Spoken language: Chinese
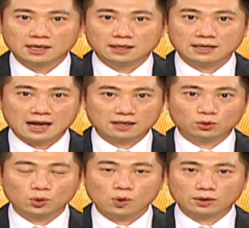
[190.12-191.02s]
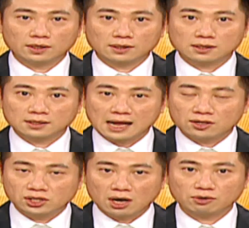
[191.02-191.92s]
那如果看
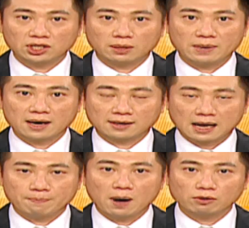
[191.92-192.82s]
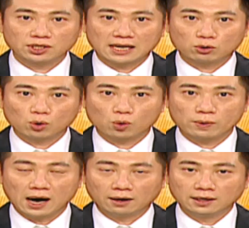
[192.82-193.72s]
消息面、看报纸来做股
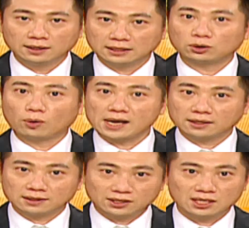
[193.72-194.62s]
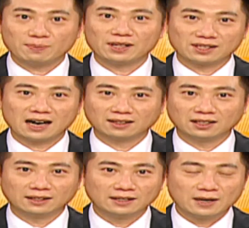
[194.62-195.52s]
票，那同样的，基本上
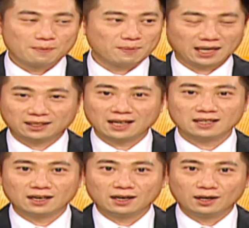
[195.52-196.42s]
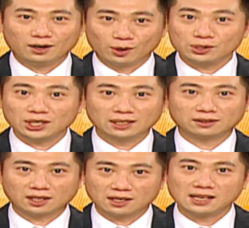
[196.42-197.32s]
呢，每天的流行的
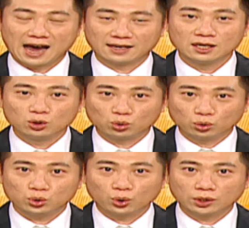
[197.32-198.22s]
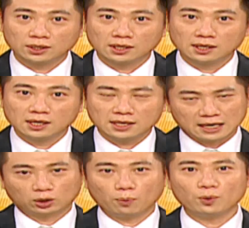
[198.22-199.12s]
题材族群也
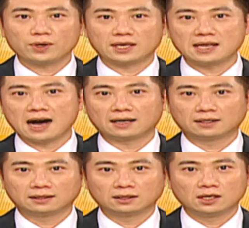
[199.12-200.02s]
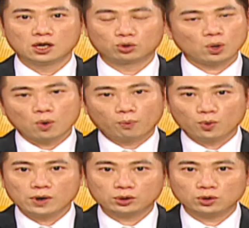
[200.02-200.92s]
都不一样，所以我不
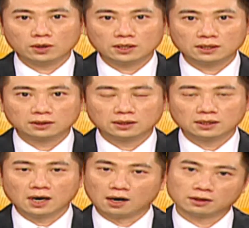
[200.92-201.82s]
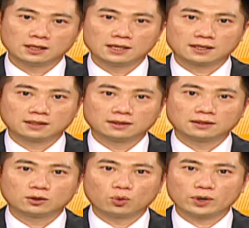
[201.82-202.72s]
会去，好
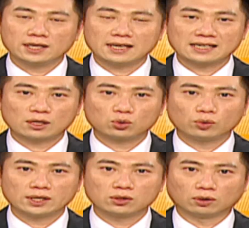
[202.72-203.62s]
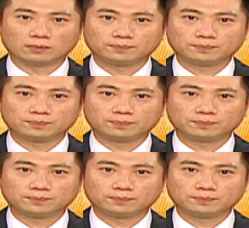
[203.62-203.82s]
鼓励大家做那种